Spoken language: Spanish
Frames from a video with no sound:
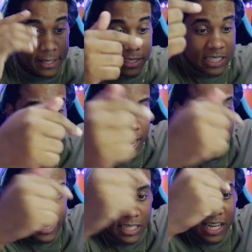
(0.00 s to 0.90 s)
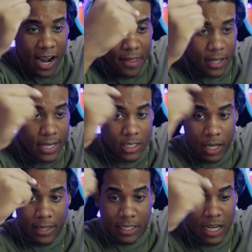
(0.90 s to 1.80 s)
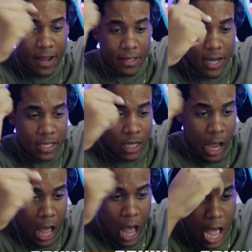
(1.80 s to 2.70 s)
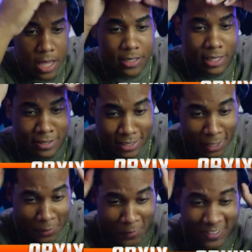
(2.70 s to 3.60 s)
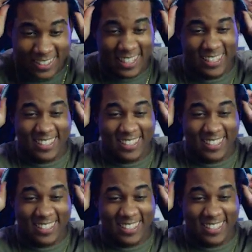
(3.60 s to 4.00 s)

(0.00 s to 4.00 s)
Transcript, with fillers: tachanca está Tachanka! ¡Tachanka detrás! ¡Tachanka detrás! ¡Ay! ¡Están ciegos! ¡Están